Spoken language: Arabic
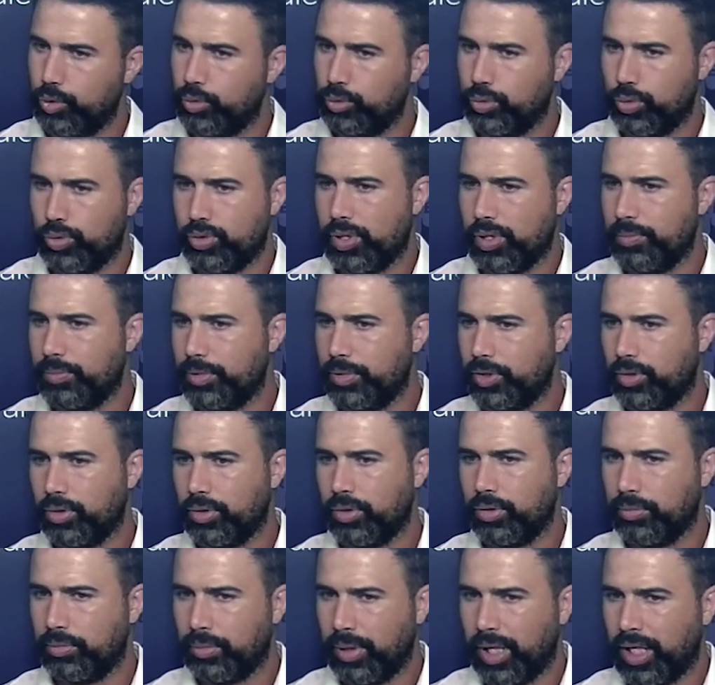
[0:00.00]
اون فيت
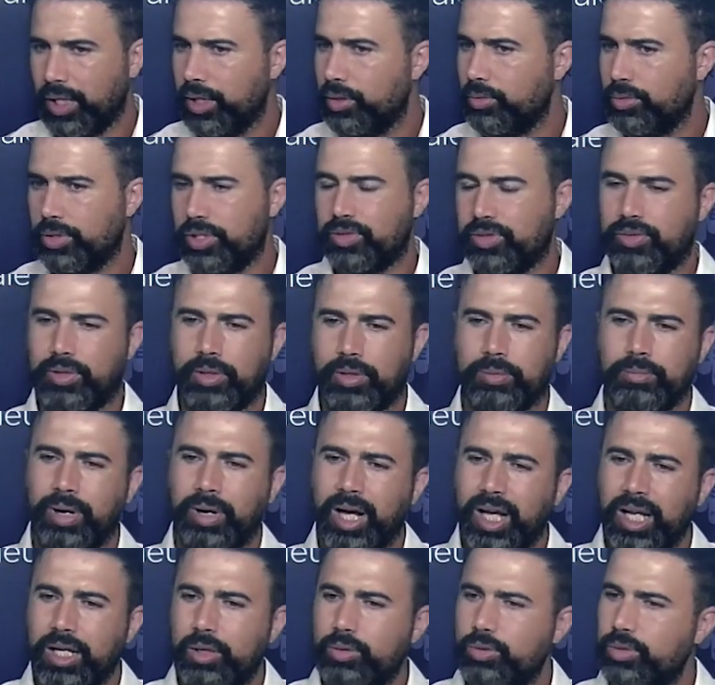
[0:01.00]
اوكازيون نت اون
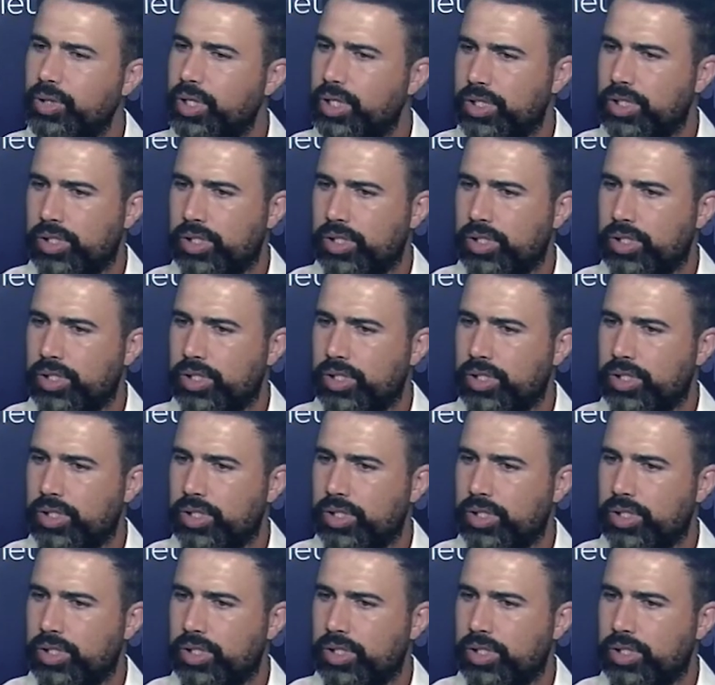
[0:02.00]
كريي